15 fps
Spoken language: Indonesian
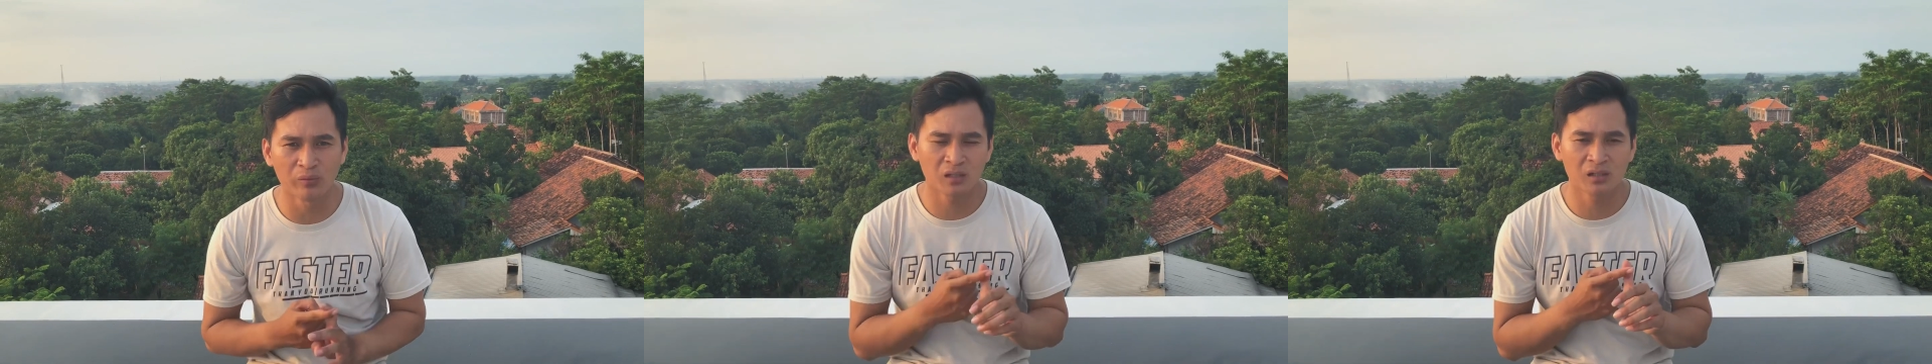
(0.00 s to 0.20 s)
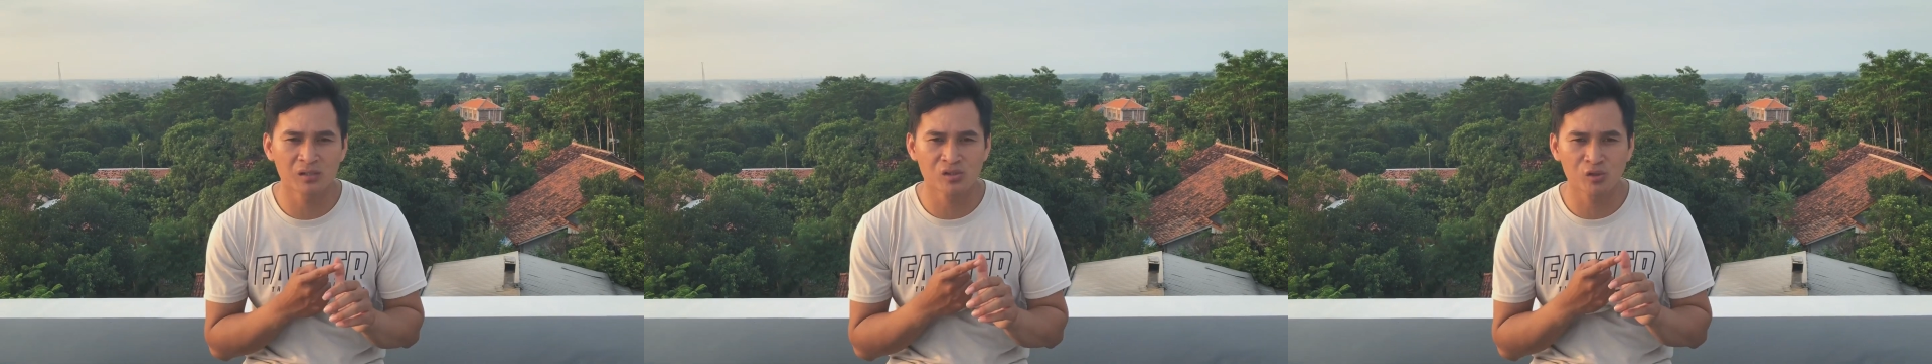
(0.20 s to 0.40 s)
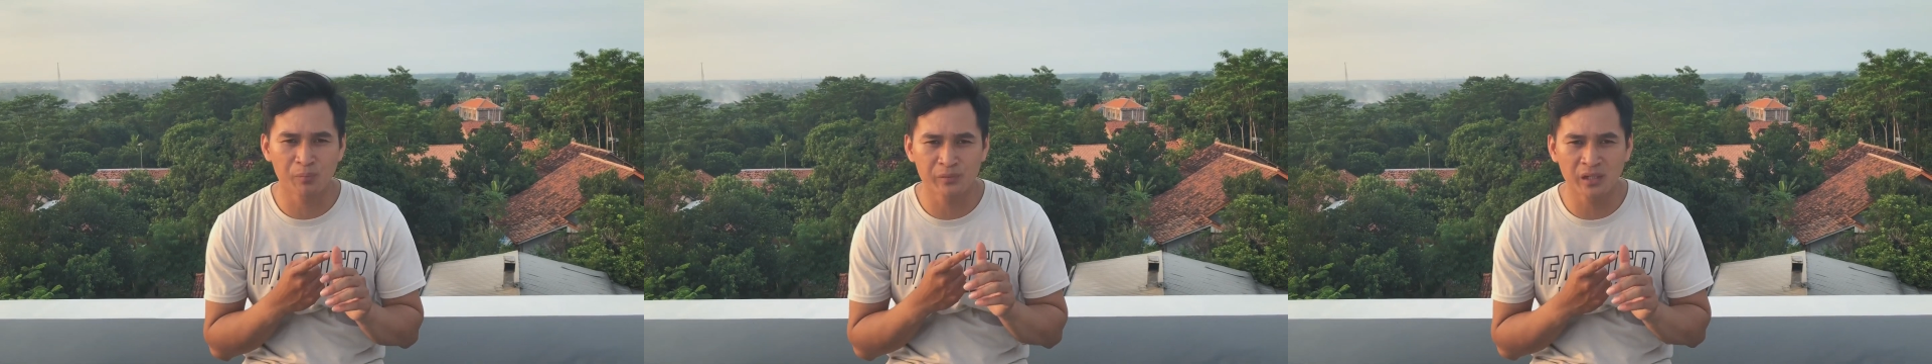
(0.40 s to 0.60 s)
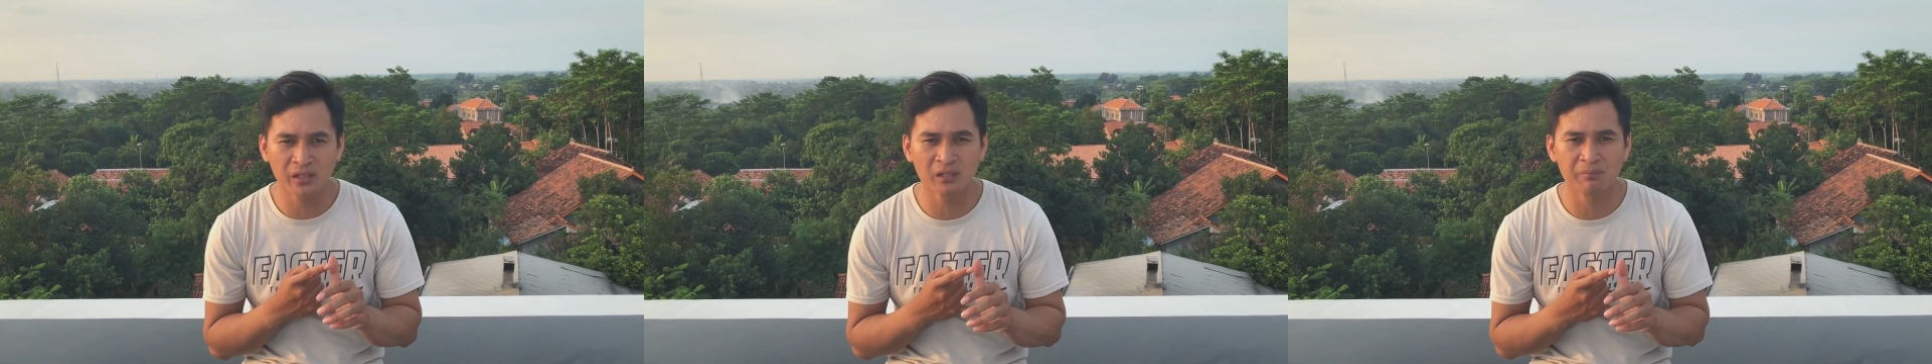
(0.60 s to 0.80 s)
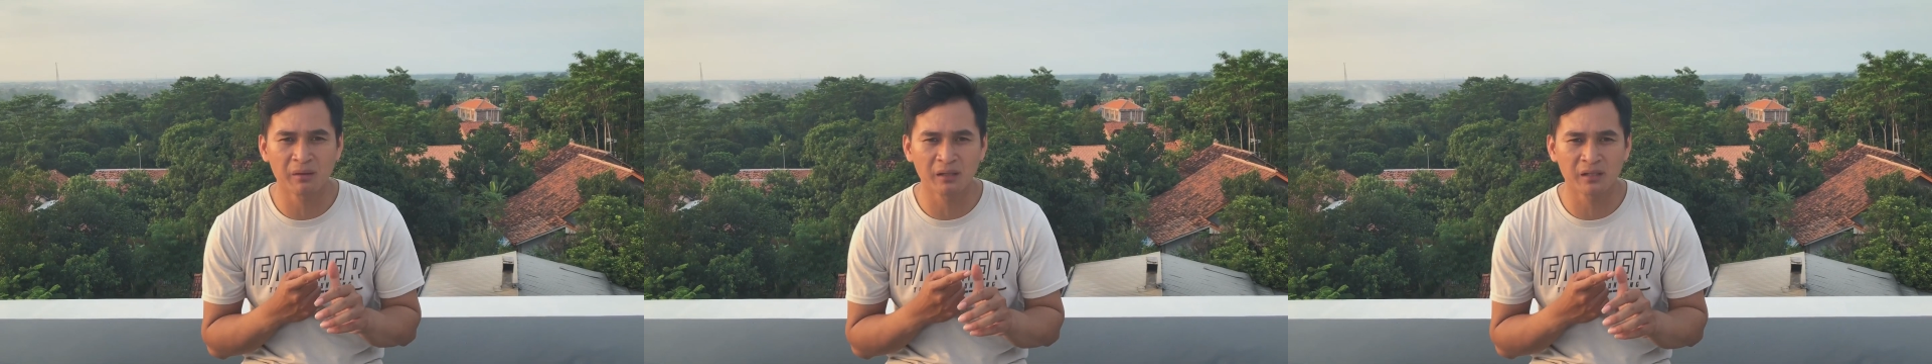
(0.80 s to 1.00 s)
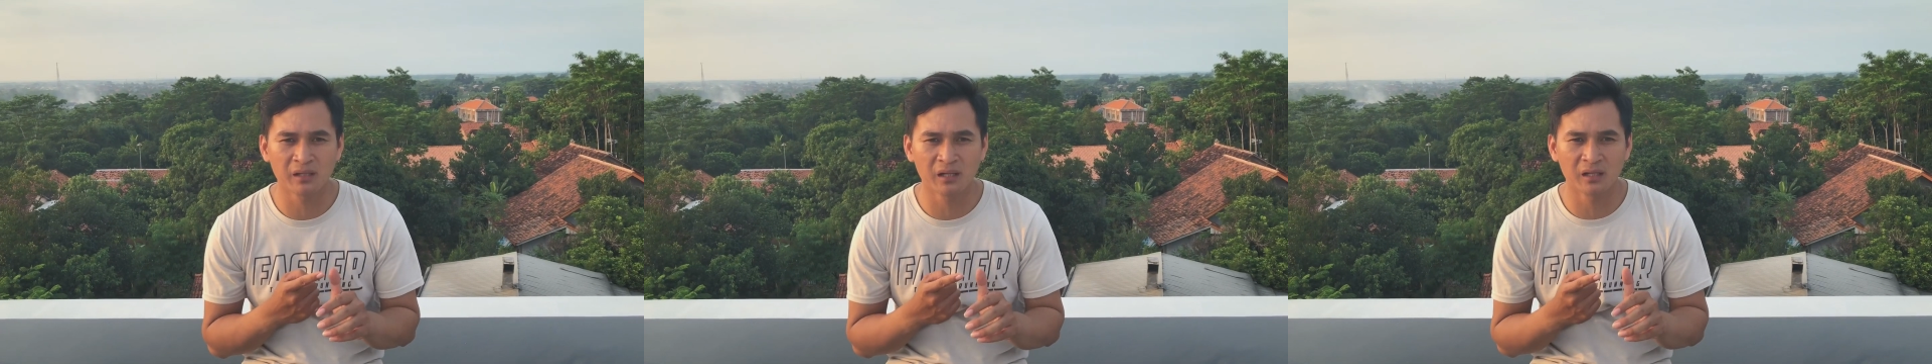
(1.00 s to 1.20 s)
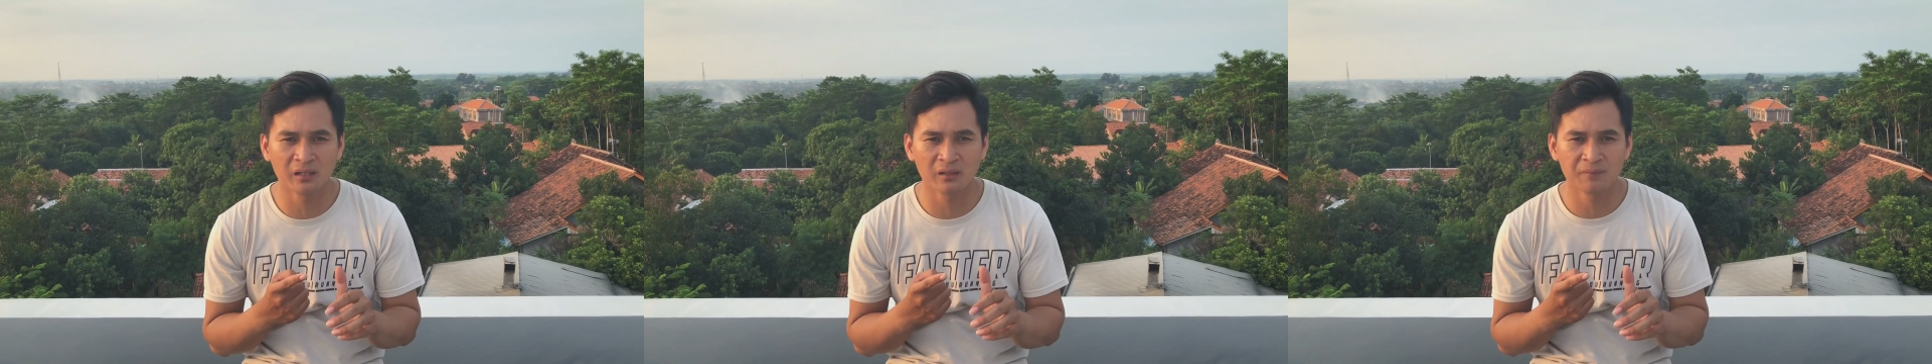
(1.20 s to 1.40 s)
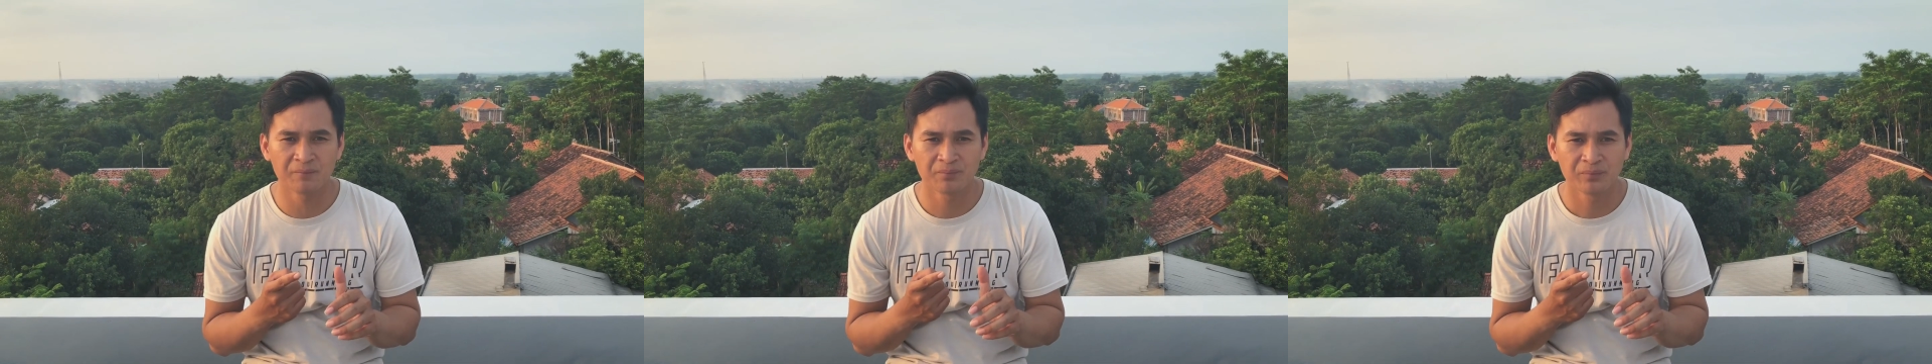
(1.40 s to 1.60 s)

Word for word: Uh, jobnya di bagian